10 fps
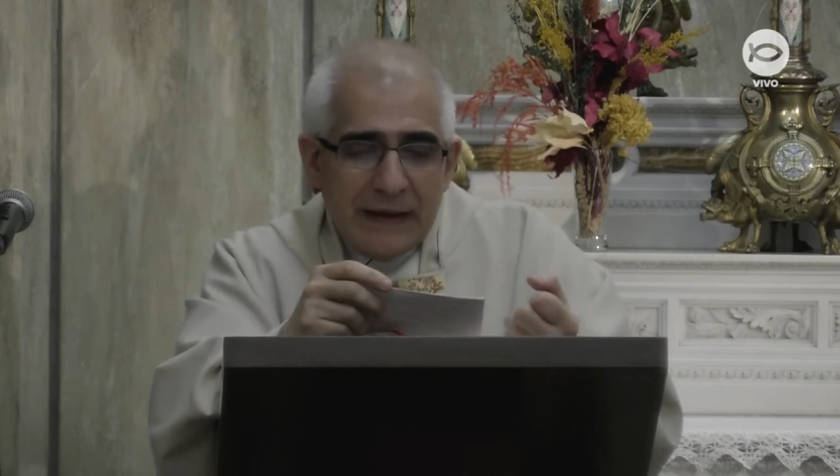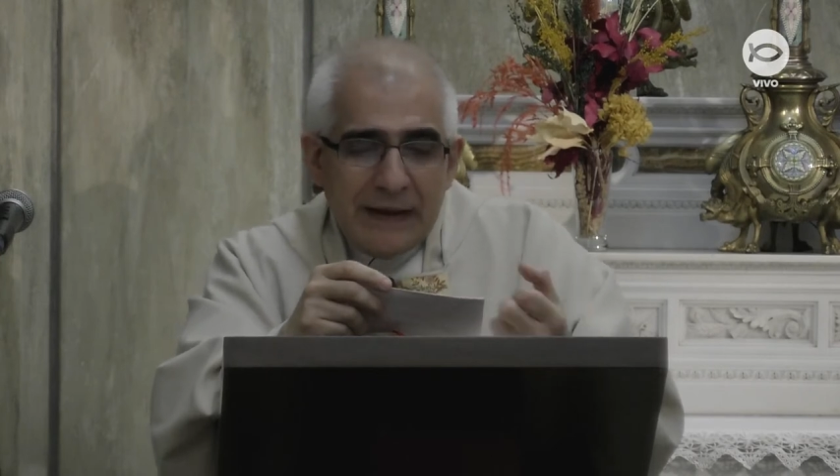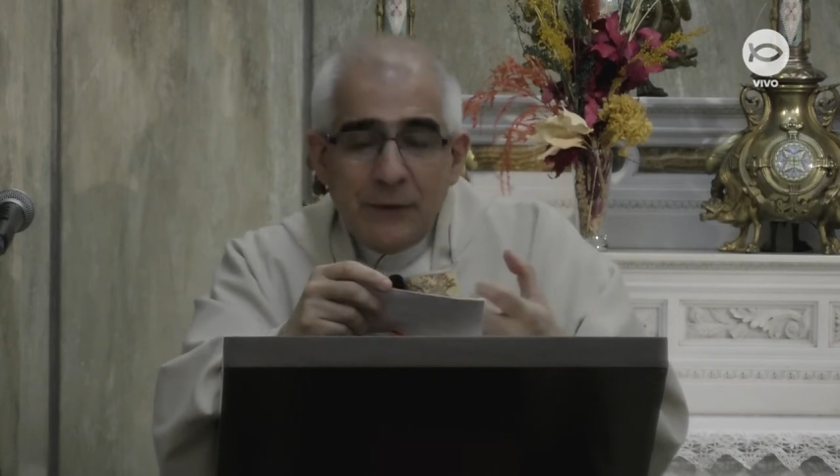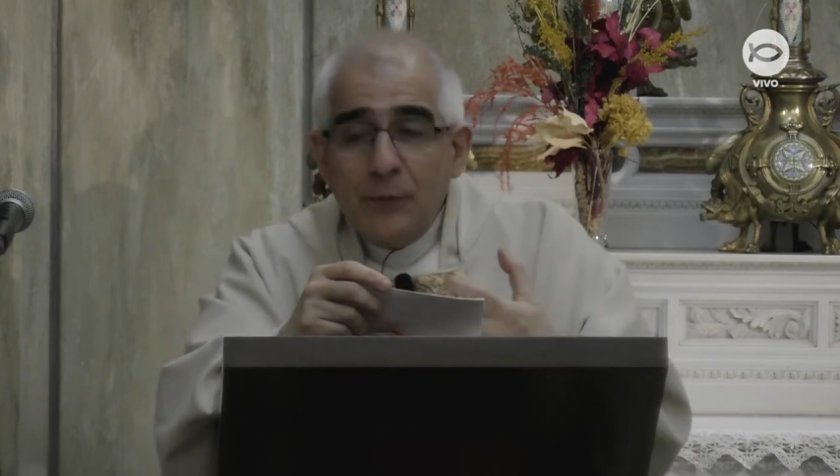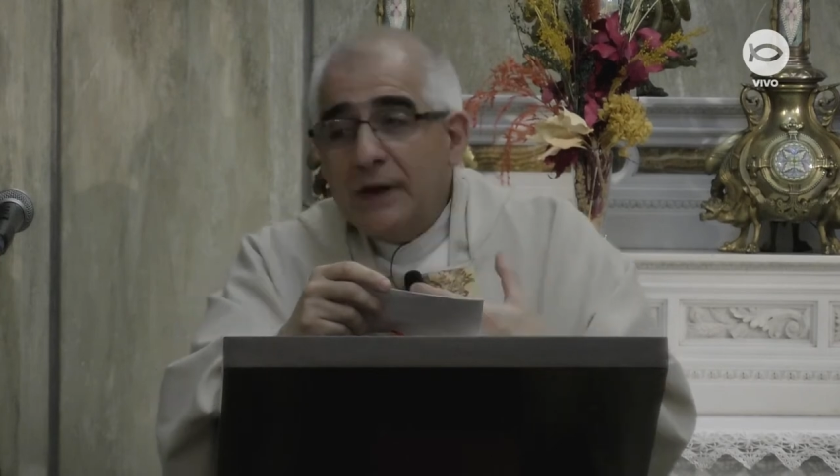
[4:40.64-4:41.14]

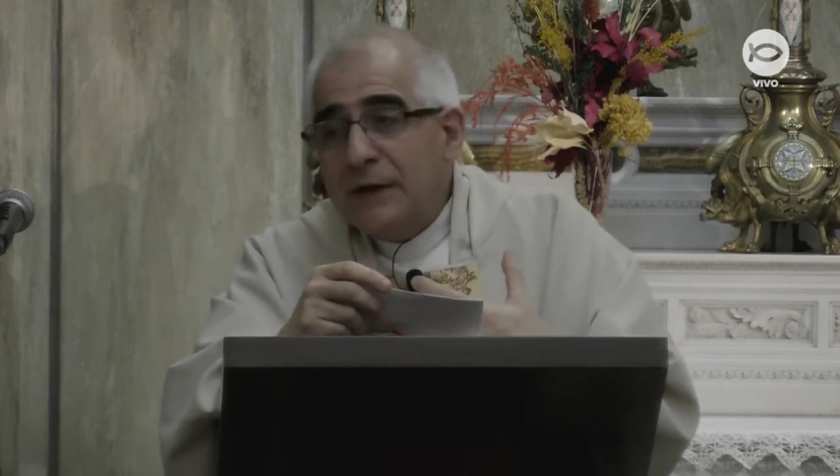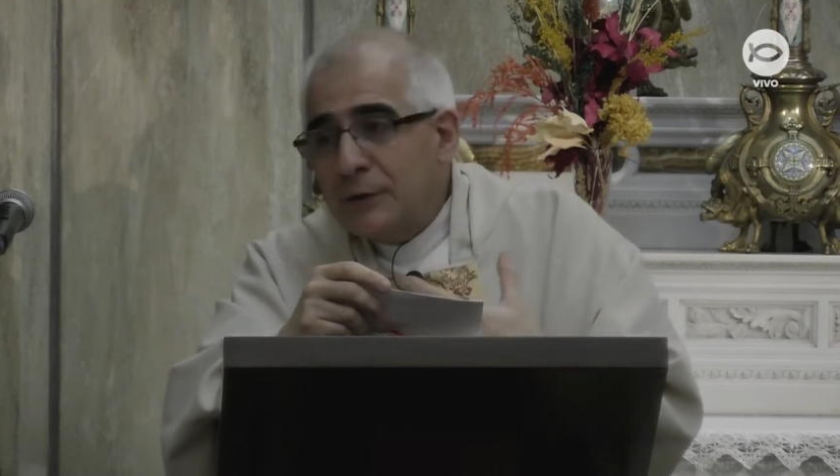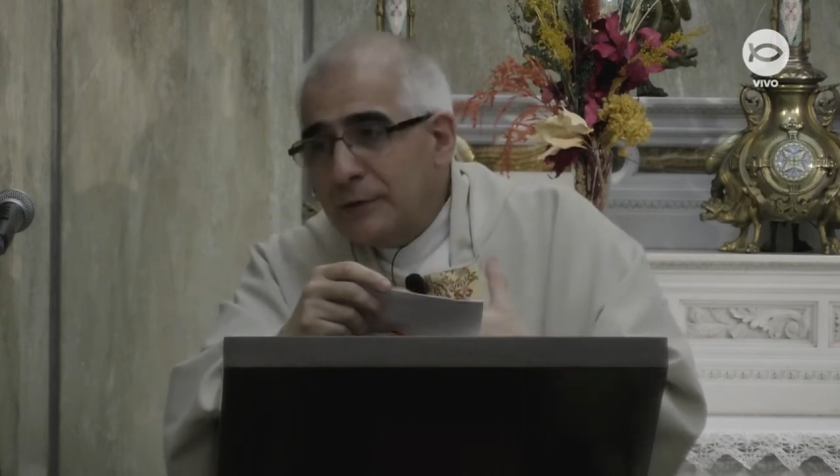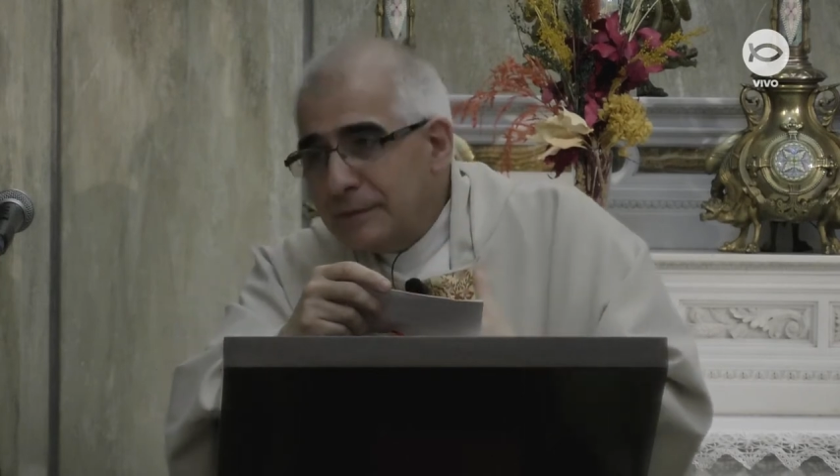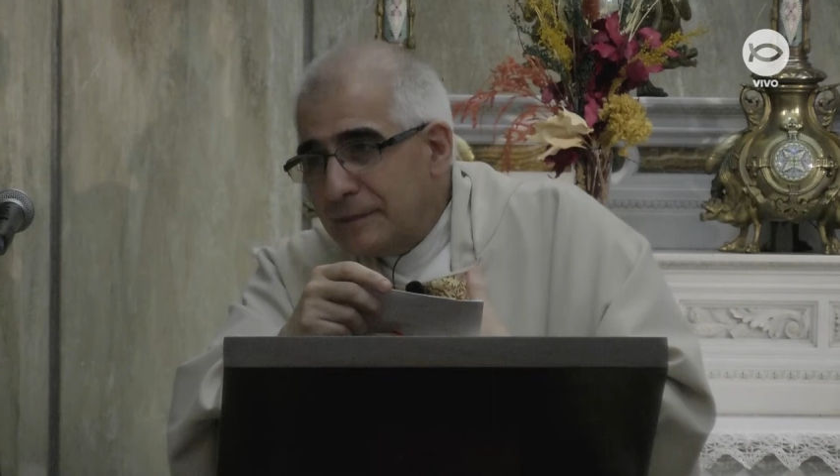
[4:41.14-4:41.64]
Es
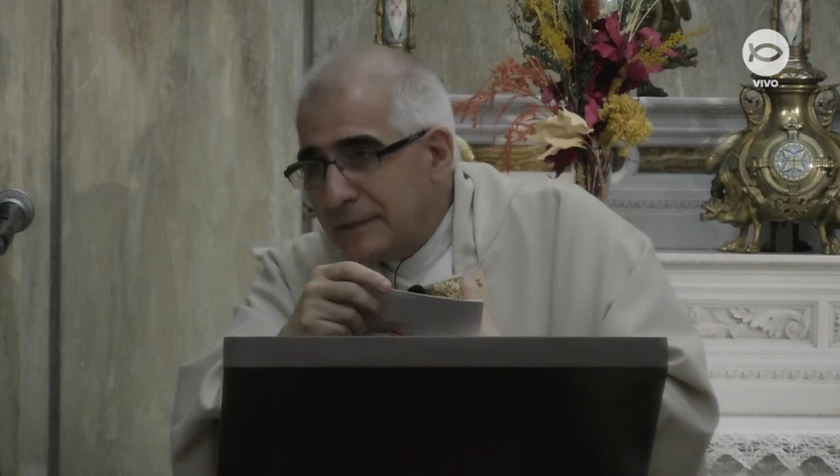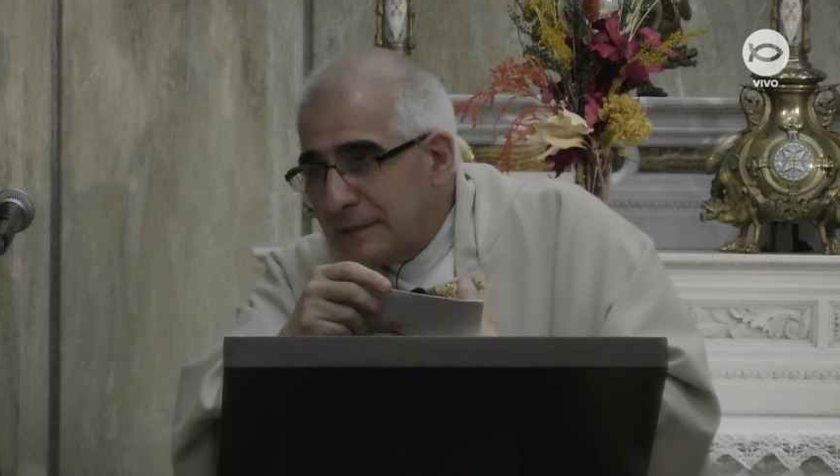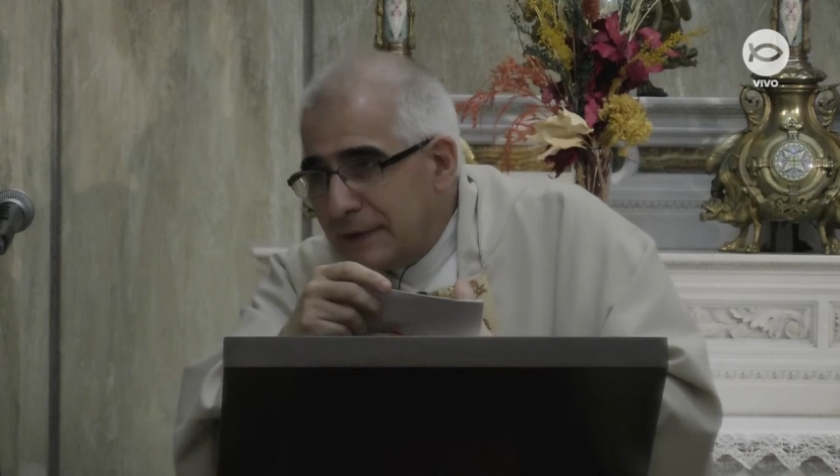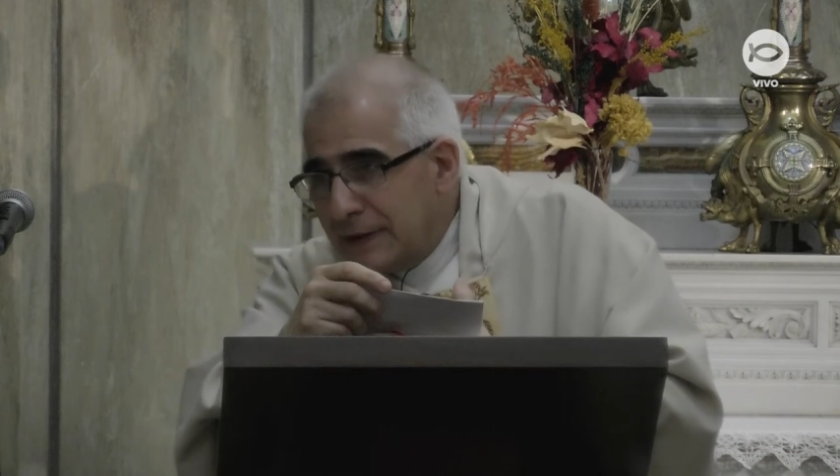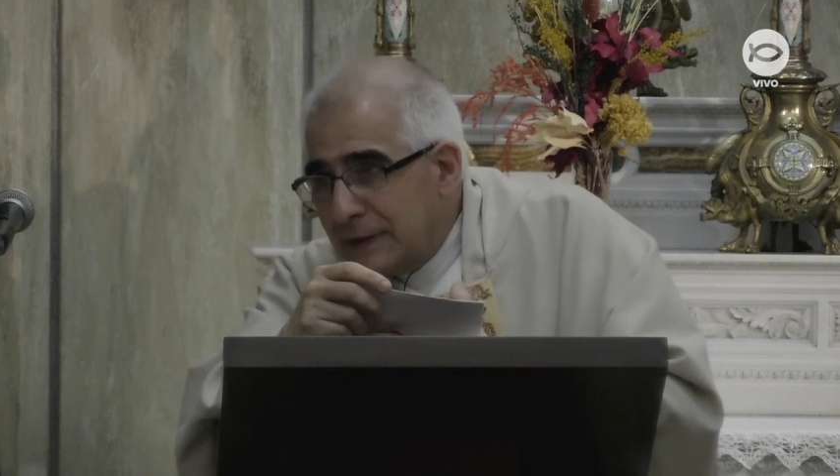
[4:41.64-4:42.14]
bueno,
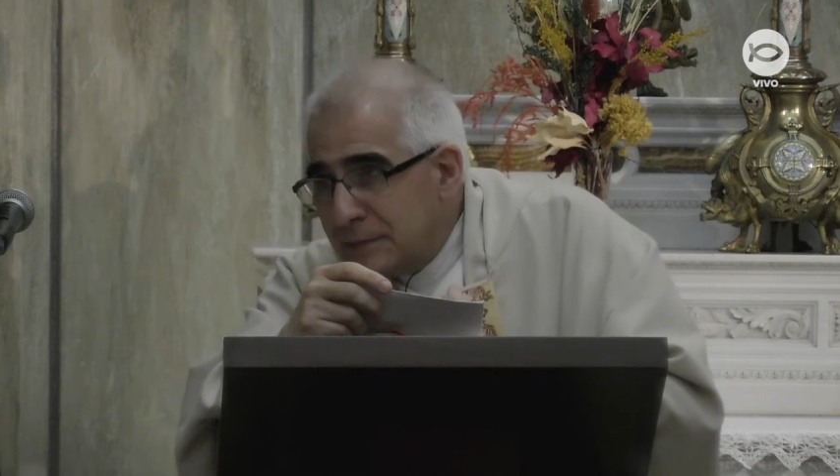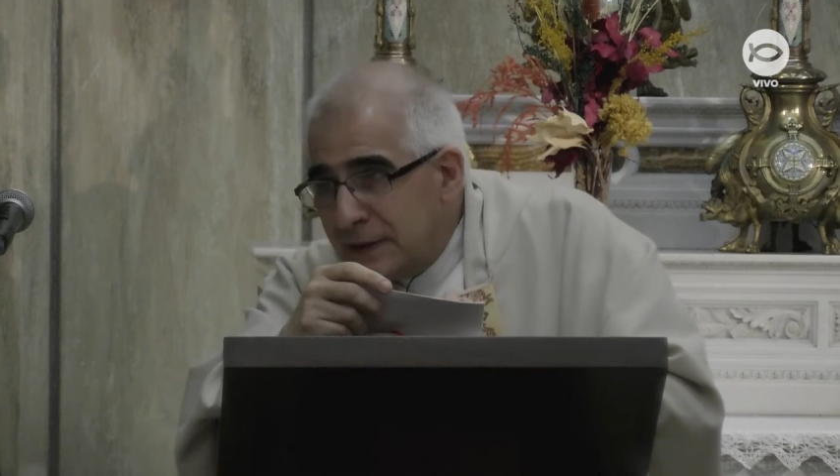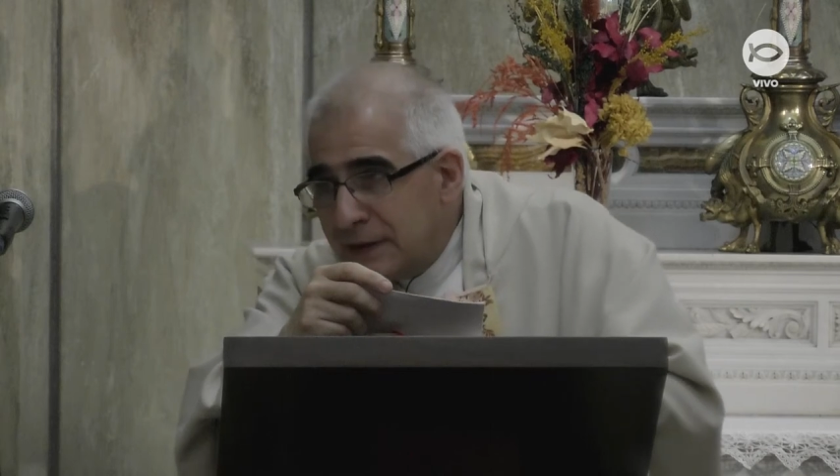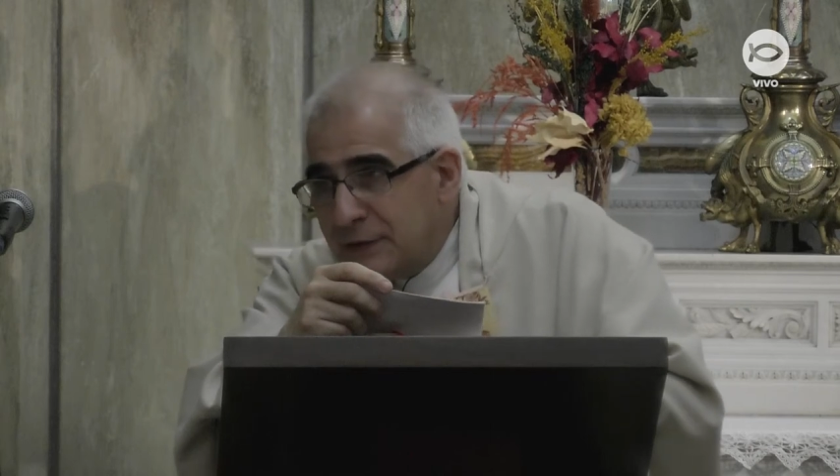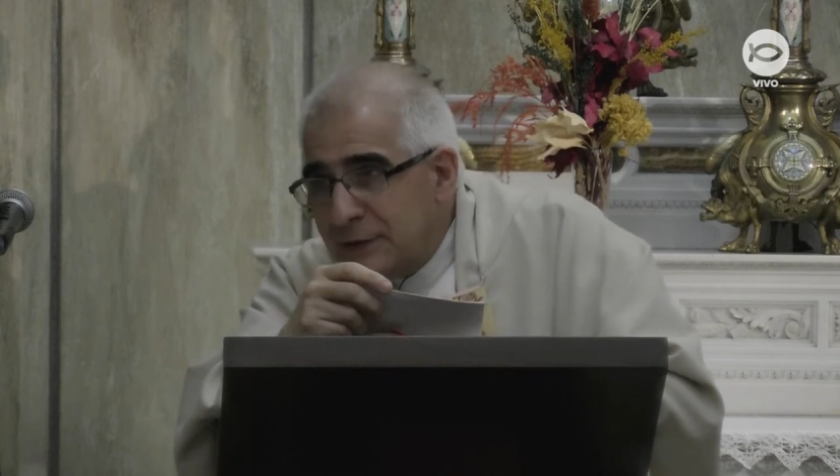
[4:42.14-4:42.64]
en
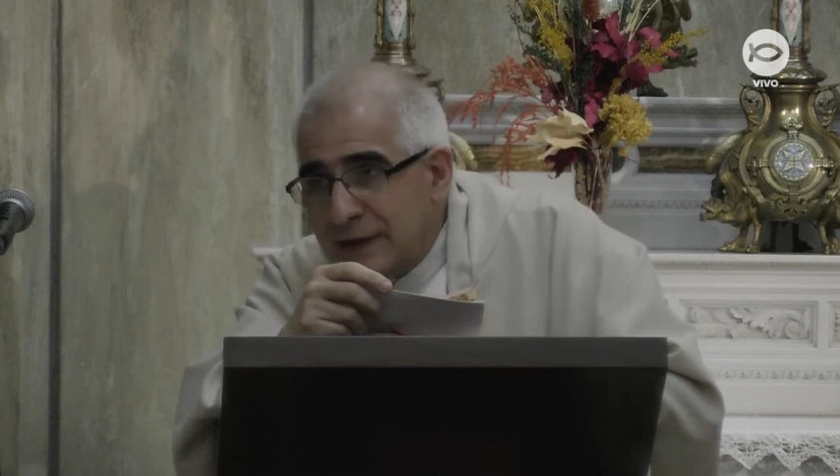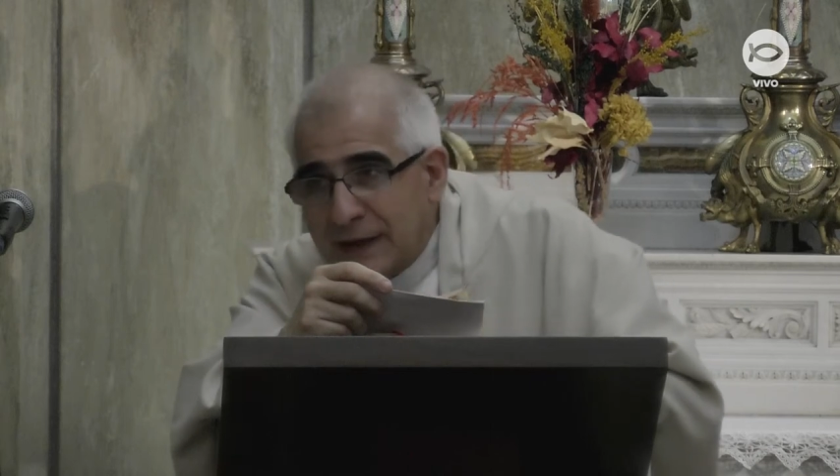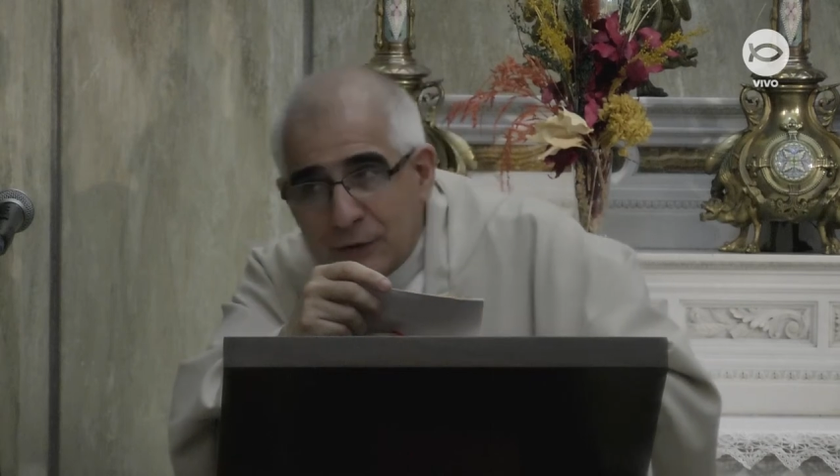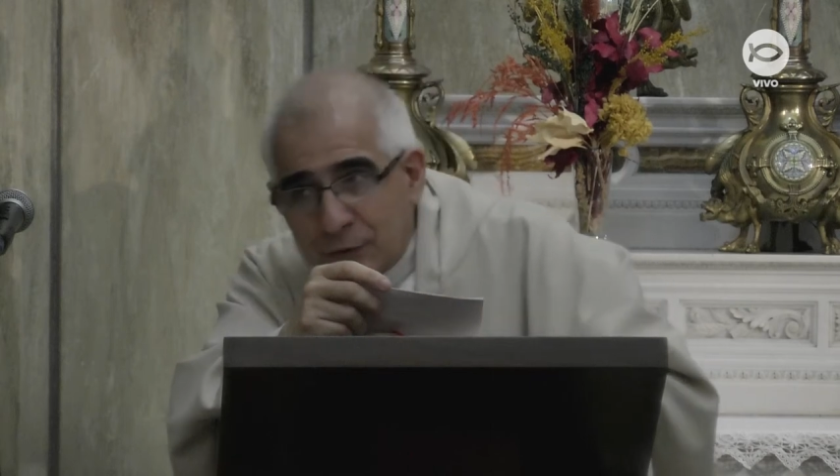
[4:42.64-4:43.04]
medio de la